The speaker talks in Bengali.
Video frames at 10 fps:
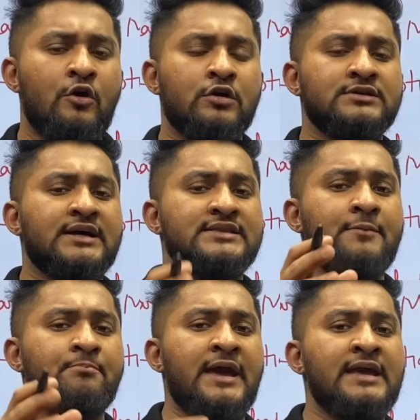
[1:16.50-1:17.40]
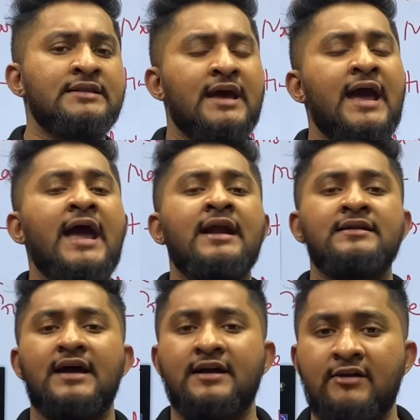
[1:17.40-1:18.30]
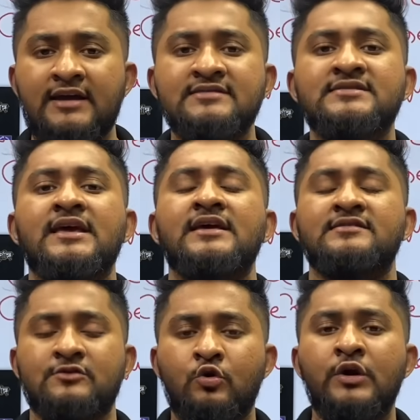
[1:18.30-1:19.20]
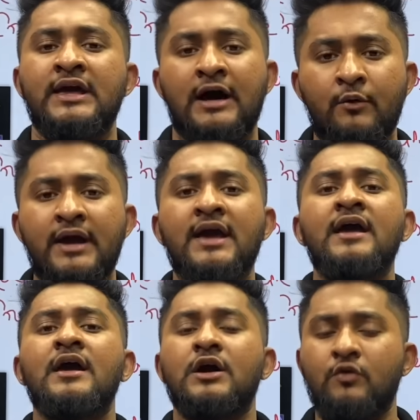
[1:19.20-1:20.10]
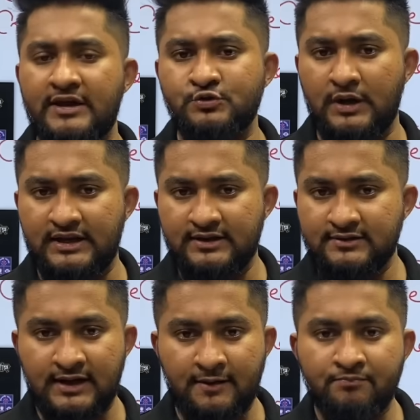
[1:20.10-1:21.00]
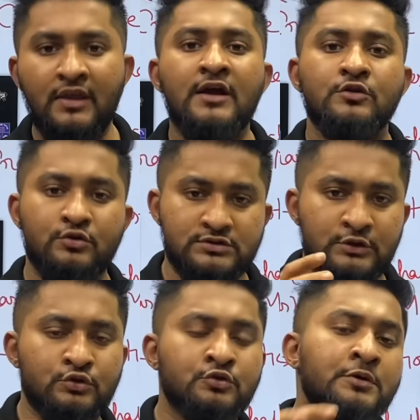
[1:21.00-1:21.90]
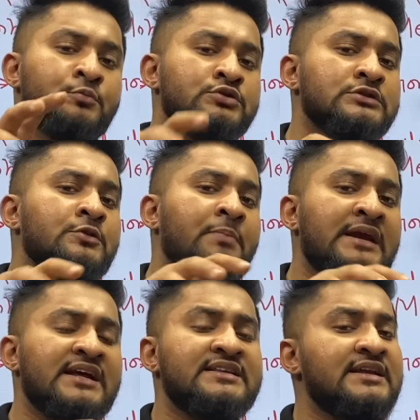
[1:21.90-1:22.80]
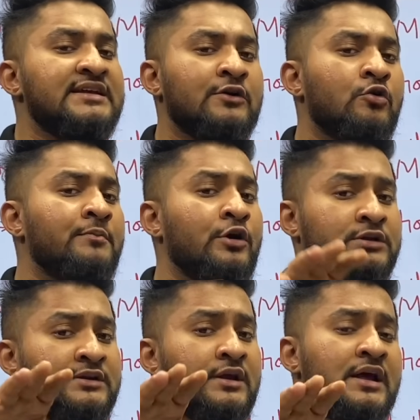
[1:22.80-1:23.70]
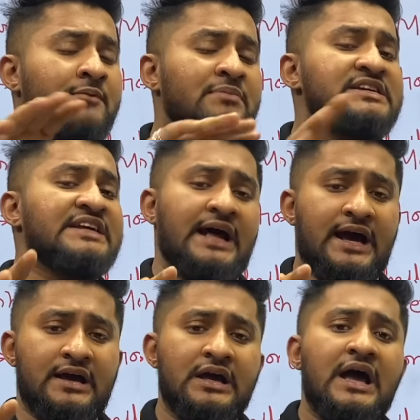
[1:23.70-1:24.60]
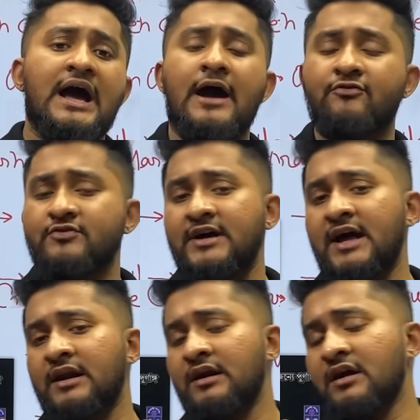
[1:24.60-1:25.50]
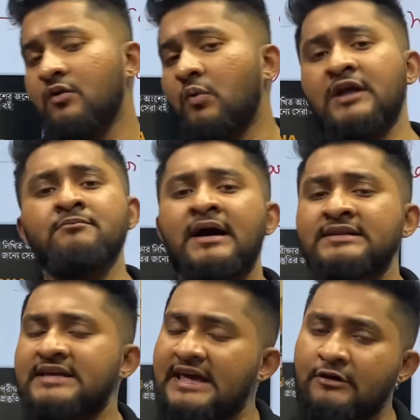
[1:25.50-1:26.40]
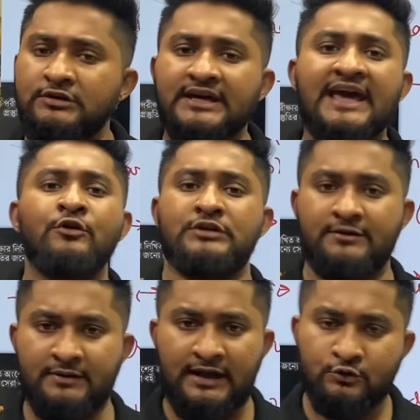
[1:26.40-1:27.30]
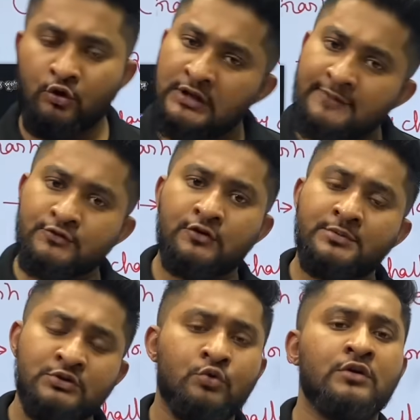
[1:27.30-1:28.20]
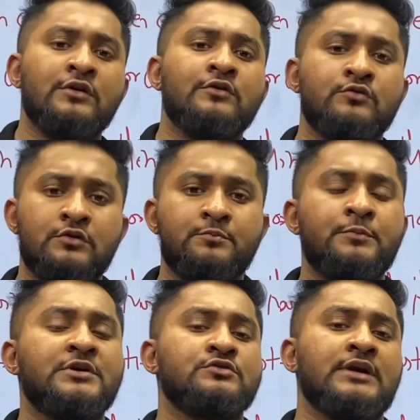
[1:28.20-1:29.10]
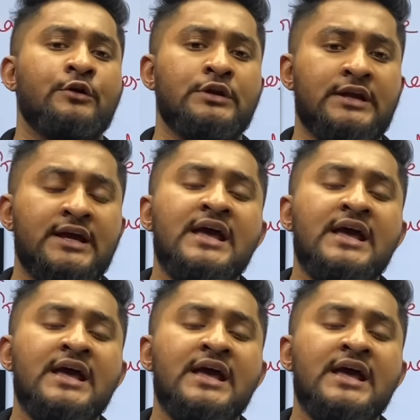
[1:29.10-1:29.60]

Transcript: অর্থাৎ দ্য পেইন অ্যান্ড দ্য ক্রেজ ইজ গোয়িং আওয়ে গ্র্যাজুয়ালি তাই না তো যেহেতু তুমি বুঝতেছো পেনটা ধীরে ধীরে কমবে অর্থাৎ বেশি না আফটার ওয়ান মান্থ এই কথা খেয়ালও থাকবে না তখন আফসোস হবে যে অন্য কোনো প্রিপারেশন কেন দিনি